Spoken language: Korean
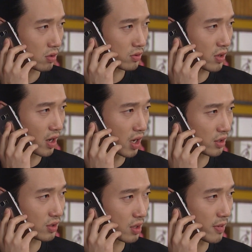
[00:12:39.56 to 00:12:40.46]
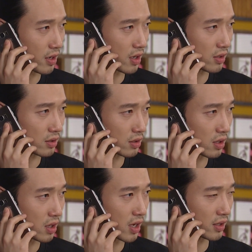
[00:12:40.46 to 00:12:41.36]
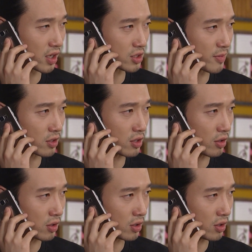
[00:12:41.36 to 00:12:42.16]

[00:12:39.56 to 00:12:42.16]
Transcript: 내가 그때 말한 한 가지만 흘려.